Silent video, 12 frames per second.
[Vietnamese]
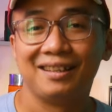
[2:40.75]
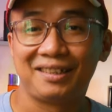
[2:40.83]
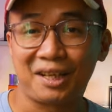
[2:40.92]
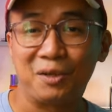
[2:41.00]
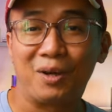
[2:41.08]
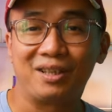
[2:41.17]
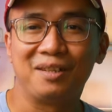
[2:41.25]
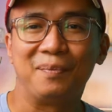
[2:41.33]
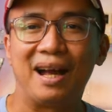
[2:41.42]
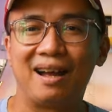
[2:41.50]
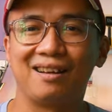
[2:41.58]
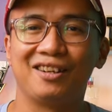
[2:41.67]
Chai nước hoa thứ
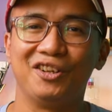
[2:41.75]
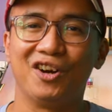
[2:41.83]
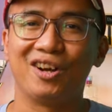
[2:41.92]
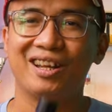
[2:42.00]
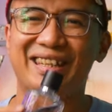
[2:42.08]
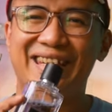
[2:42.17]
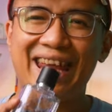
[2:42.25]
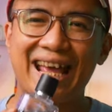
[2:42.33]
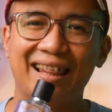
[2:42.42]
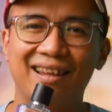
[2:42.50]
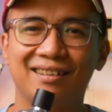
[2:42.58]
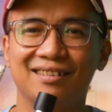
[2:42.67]
ba đó là
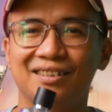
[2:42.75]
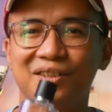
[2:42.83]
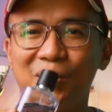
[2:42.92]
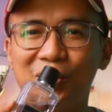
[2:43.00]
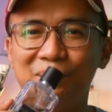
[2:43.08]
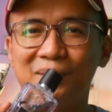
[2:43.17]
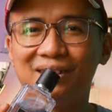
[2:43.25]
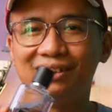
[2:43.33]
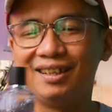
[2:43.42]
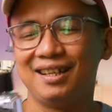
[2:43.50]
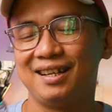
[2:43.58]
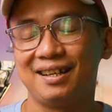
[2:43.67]
Jacques Lang Homer.
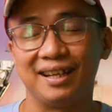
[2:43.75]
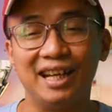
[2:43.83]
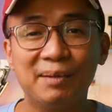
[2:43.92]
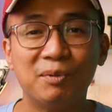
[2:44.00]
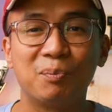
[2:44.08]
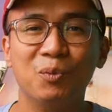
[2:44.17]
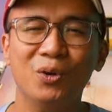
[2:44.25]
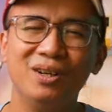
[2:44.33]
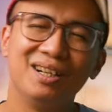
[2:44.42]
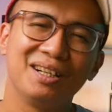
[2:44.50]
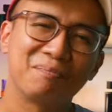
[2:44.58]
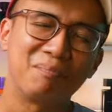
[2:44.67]
Đây là một mùi
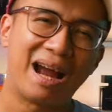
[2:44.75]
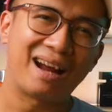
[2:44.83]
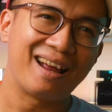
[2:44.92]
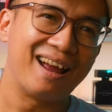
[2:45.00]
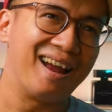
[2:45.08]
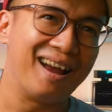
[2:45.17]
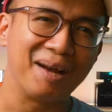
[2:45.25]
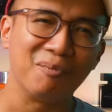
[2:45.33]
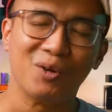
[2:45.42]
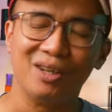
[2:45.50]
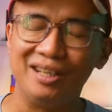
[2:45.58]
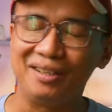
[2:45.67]
hương bạc hà, một
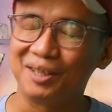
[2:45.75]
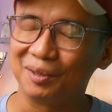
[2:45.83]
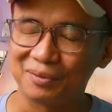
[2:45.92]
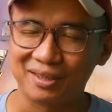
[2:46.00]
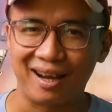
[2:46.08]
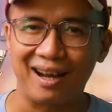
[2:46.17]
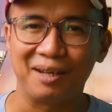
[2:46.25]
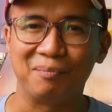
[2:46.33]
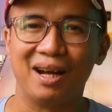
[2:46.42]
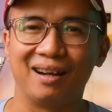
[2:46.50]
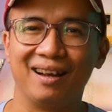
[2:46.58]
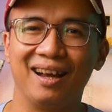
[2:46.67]
ly cocktail
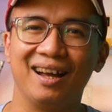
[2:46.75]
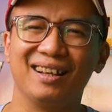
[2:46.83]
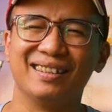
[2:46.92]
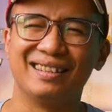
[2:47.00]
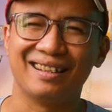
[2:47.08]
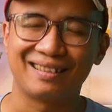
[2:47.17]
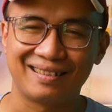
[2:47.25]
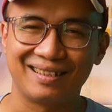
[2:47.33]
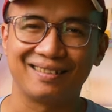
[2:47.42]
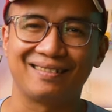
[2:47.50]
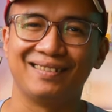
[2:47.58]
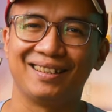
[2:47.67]
bạc hà rất
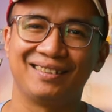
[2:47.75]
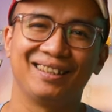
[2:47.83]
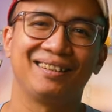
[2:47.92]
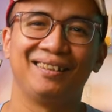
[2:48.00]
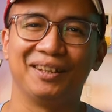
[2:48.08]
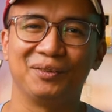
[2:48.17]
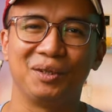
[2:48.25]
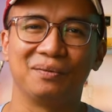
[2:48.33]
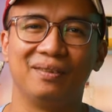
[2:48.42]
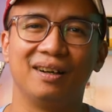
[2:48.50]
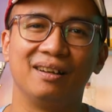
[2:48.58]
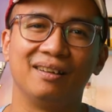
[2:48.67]
rất rất rất là tuyệt
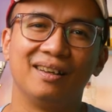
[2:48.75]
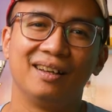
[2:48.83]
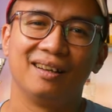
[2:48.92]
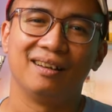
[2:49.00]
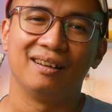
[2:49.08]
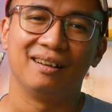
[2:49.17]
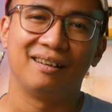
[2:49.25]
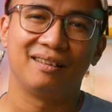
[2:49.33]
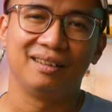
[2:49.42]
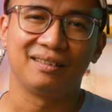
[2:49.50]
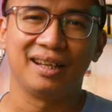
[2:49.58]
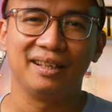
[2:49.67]
vời. À,
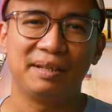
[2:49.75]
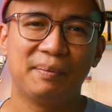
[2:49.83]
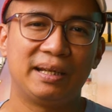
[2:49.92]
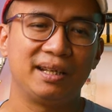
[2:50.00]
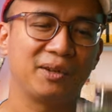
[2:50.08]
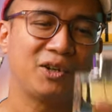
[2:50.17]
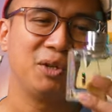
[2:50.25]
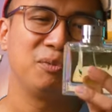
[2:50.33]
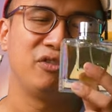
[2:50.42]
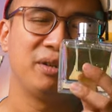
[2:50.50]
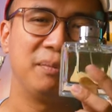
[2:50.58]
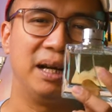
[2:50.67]
thực tế thì mình đã có
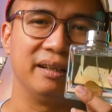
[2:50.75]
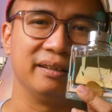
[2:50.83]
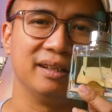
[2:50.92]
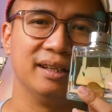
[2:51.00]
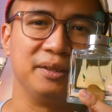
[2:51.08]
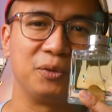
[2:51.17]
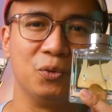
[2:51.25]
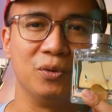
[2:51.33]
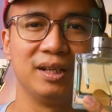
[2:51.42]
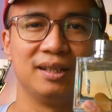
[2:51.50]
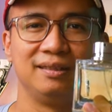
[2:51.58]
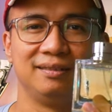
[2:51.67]
một phiên bản đời cũ
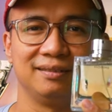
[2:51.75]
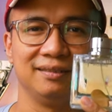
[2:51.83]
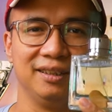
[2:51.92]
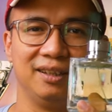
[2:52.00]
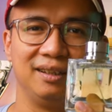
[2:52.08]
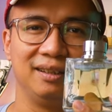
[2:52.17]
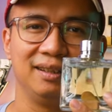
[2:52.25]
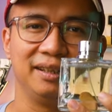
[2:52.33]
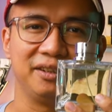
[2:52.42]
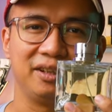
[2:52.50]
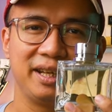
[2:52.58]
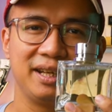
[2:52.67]
hơn, đó là
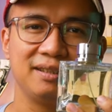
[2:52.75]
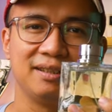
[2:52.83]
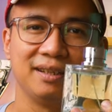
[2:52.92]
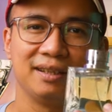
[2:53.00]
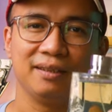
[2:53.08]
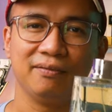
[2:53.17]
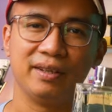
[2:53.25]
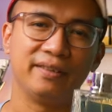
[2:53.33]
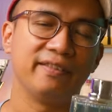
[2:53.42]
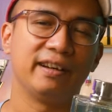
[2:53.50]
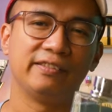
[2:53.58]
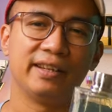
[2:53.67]
nó đây. Về
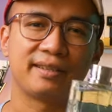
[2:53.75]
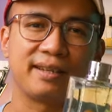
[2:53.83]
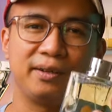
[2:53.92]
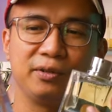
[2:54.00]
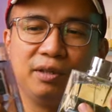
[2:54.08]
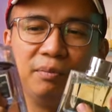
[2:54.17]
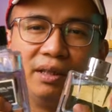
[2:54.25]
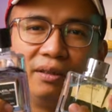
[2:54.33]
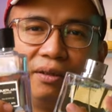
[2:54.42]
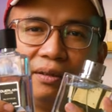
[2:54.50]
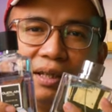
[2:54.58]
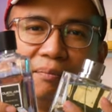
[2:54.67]
về sau thì mình
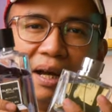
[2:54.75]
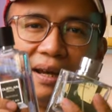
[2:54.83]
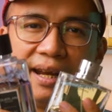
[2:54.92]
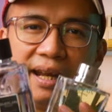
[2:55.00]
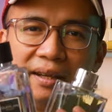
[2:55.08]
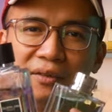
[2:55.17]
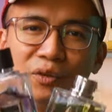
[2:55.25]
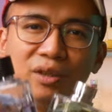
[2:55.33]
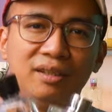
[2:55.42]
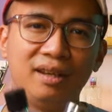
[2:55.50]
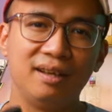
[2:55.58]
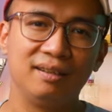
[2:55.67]
có thêm bản này, tuy
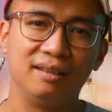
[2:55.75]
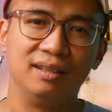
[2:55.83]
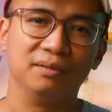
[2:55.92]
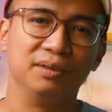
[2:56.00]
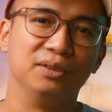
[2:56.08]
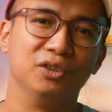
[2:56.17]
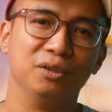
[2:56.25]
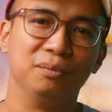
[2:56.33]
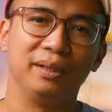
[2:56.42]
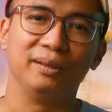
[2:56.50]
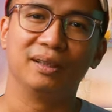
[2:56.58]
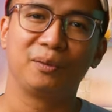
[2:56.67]
nhiên thì đợt vừa rồi
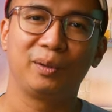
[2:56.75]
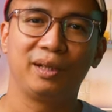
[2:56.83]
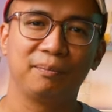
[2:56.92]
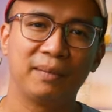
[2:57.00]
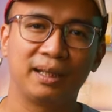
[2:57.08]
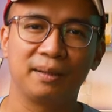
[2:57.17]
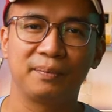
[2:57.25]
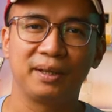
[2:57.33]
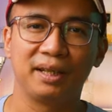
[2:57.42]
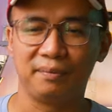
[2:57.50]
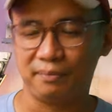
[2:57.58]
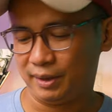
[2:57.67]
mình đã quyết định back up
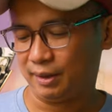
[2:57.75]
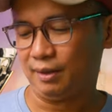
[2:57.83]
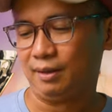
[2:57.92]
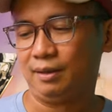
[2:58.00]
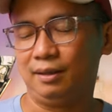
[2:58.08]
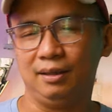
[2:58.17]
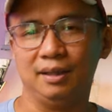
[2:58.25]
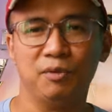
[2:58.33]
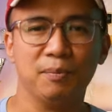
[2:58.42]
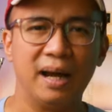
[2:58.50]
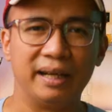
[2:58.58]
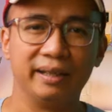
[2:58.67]
thêm
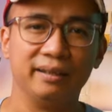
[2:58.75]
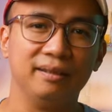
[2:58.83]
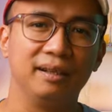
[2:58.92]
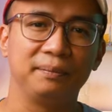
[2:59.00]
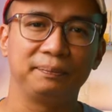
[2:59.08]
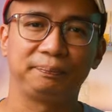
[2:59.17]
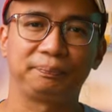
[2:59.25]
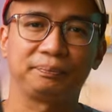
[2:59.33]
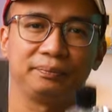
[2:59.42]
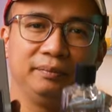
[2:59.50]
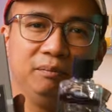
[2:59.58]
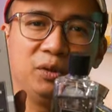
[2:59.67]
một bản này nữa,
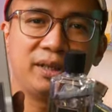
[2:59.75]
một